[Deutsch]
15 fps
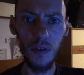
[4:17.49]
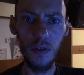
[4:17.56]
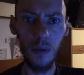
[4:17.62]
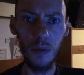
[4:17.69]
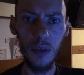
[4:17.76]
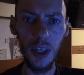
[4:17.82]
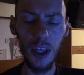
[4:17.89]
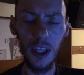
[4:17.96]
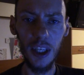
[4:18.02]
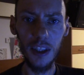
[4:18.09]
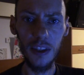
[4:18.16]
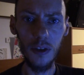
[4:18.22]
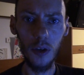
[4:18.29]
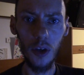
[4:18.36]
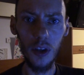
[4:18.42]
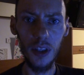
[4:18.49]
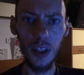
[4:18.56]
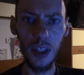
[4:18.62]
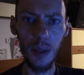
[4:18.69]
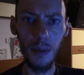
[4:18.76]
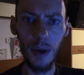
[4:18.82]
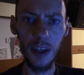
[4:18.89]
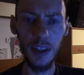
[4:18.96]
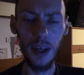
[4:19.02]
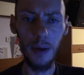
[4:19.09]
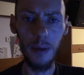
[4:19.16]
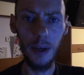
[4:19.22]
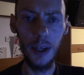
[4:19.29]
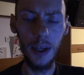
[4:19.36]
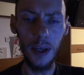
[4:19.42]
von mir genießen könnt, die ich gemacht
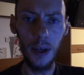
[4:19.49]
habe.